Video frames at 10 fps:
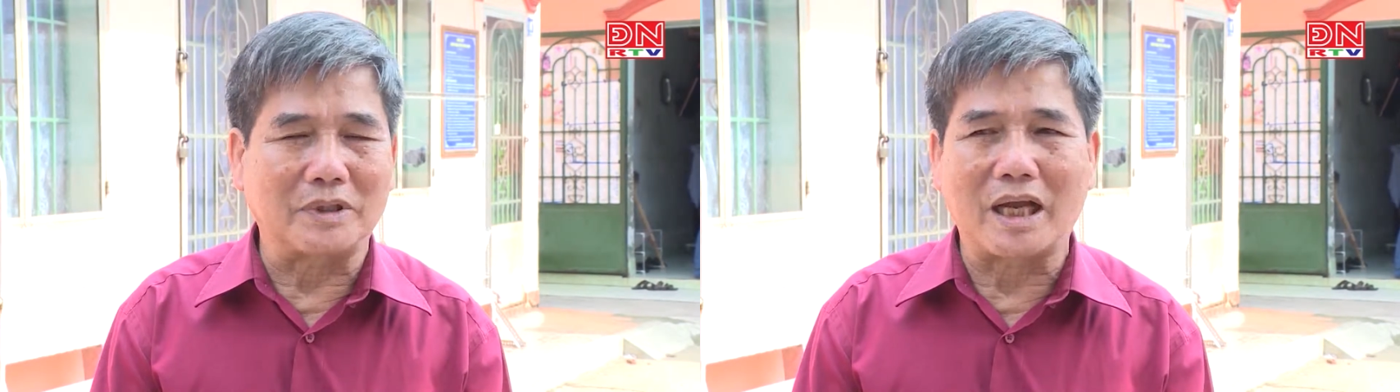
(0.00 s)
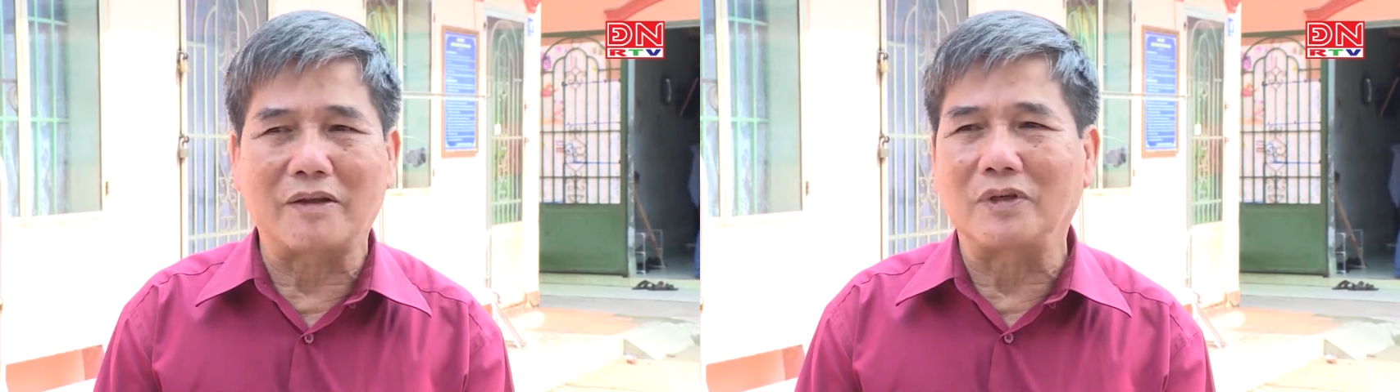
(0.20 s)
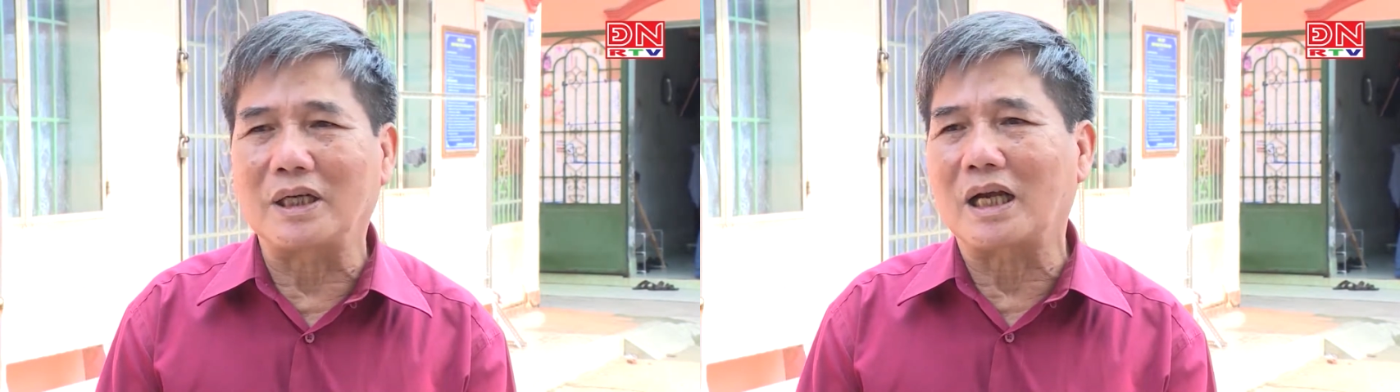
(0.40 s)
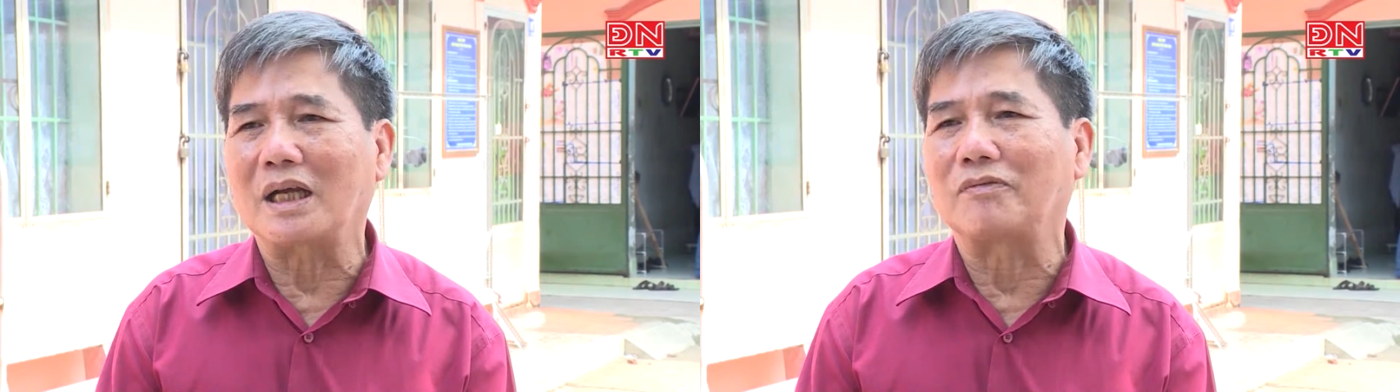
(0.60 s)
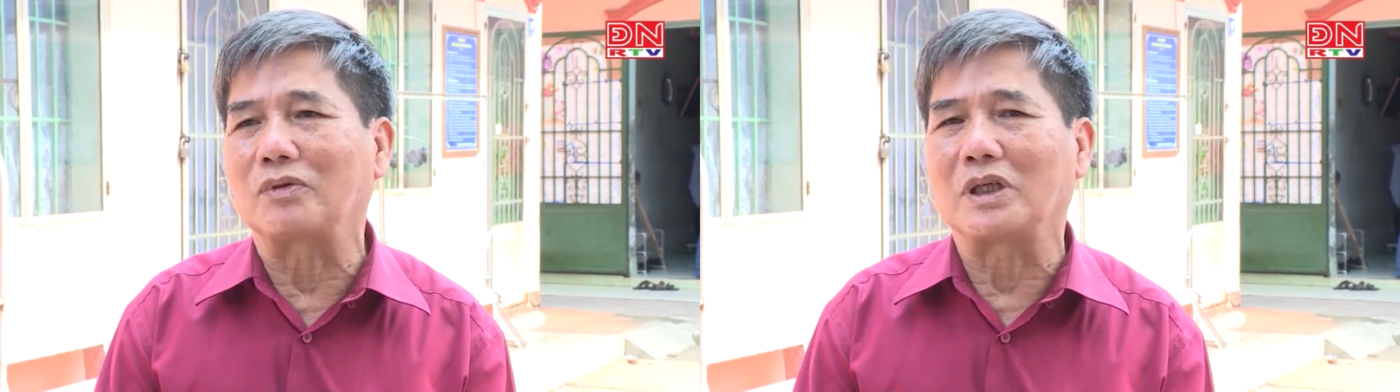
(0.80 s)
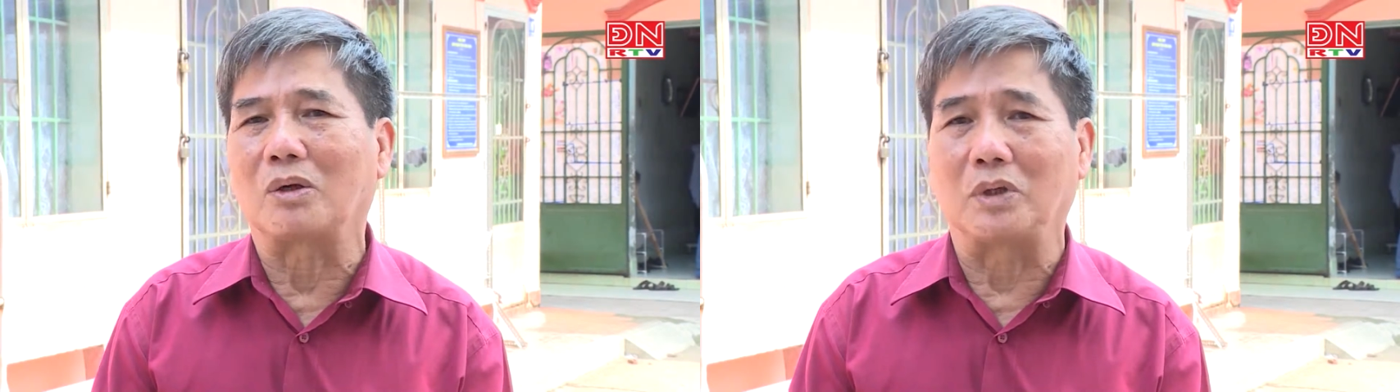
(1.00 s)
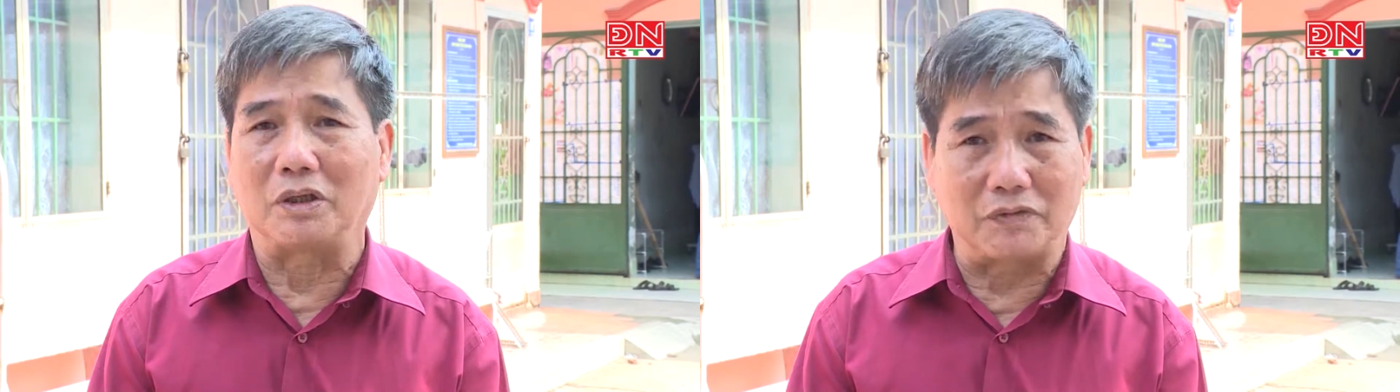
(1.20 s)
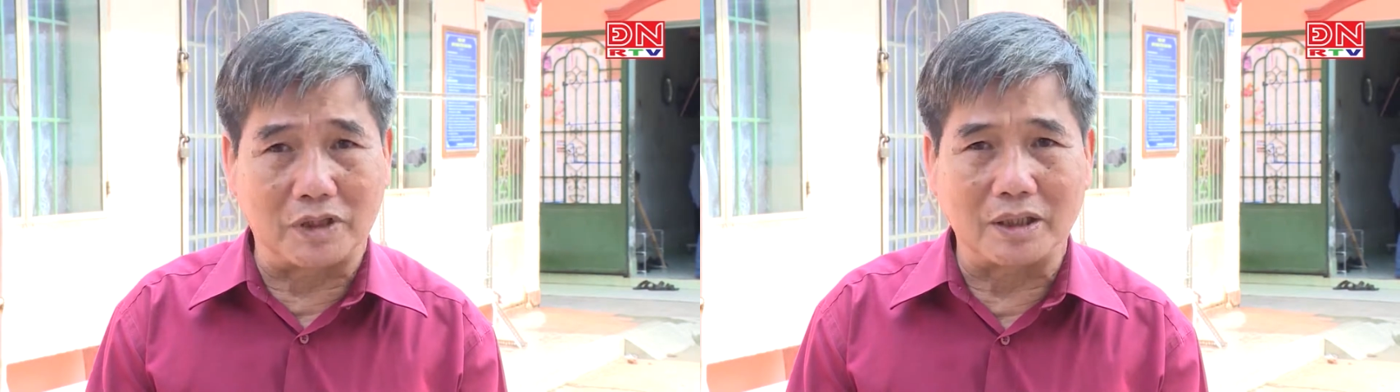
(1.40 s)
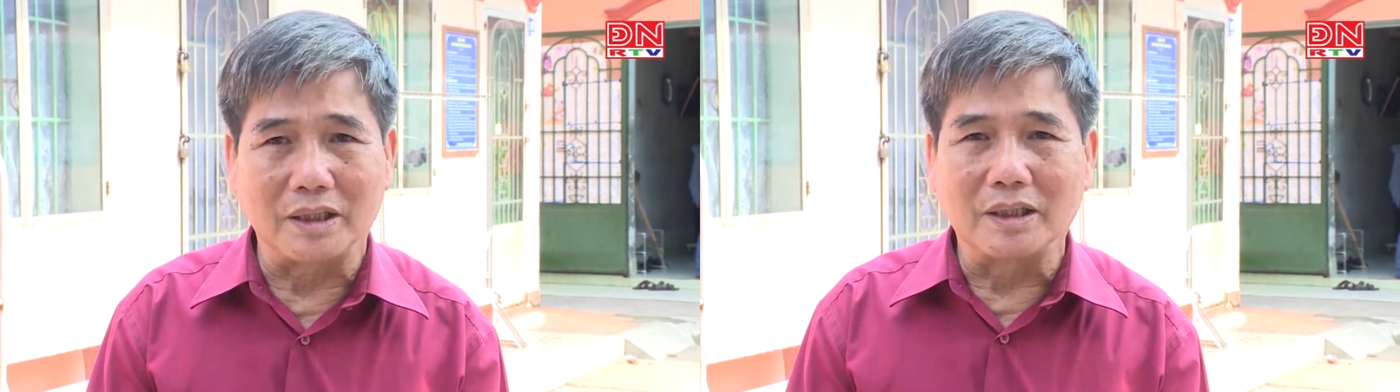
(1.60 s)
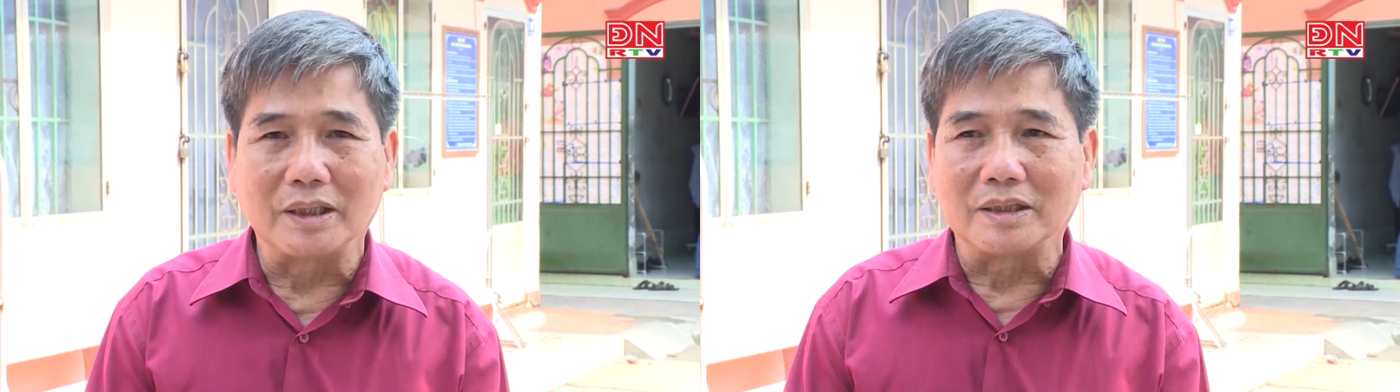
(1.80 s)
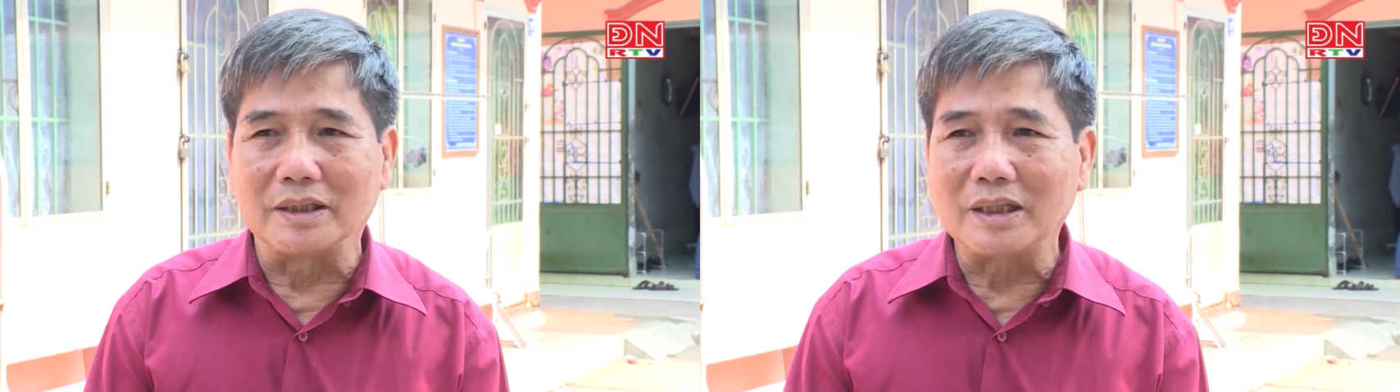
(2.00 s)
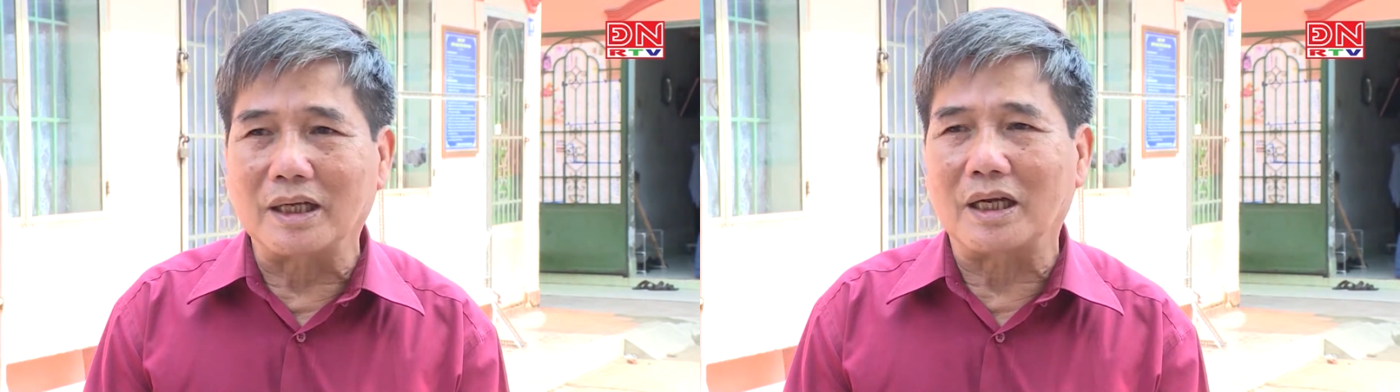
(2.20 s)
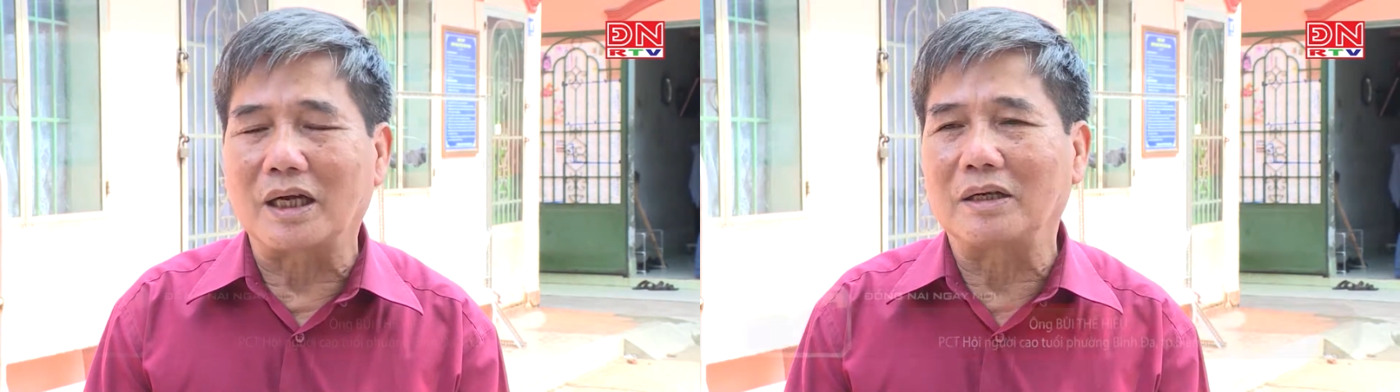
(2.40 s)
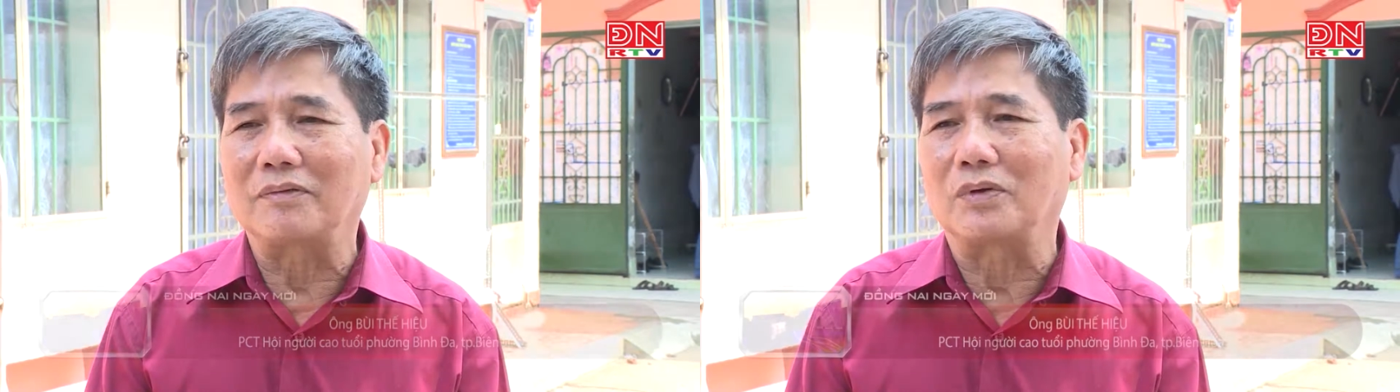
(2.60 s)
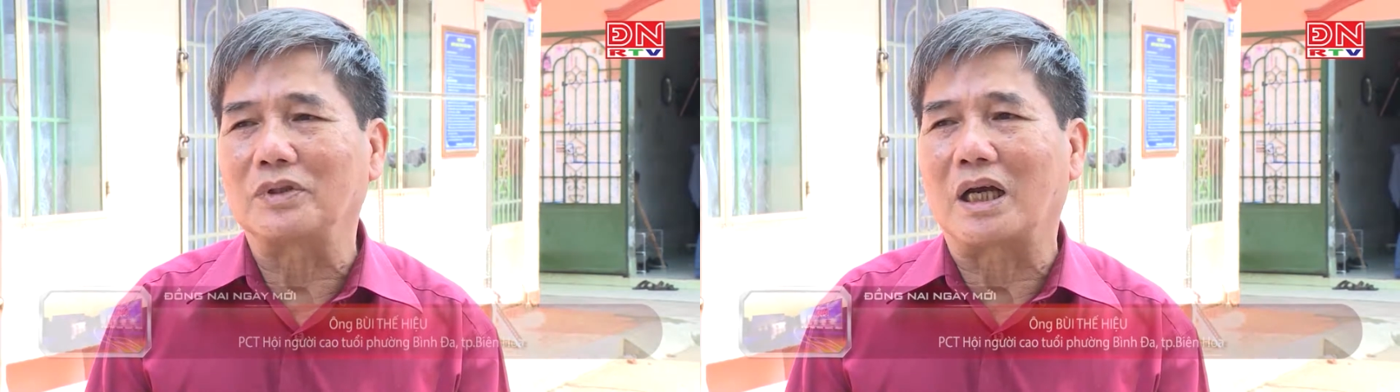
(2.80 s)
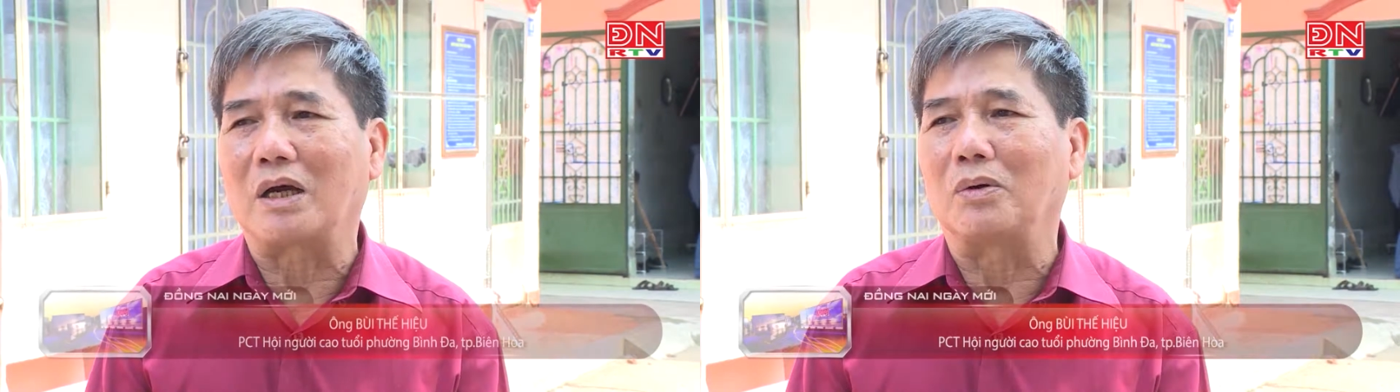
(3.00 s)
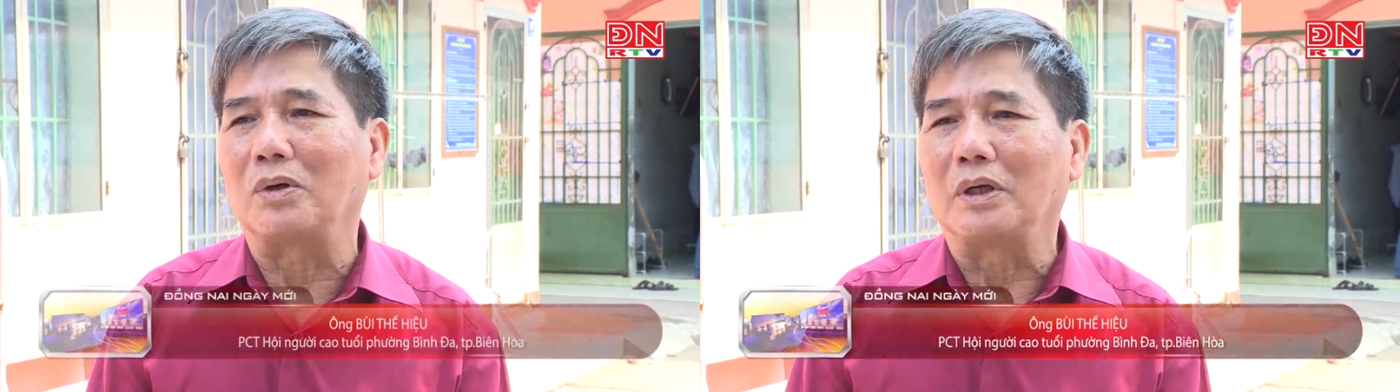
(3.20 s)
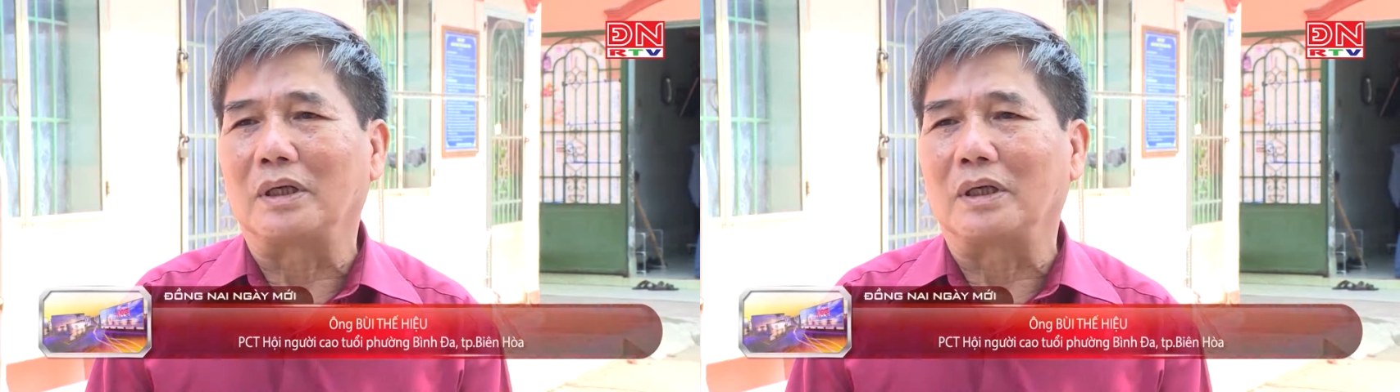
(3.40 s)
gia với các cái phong trào của địa phương nhất là các cái phong trào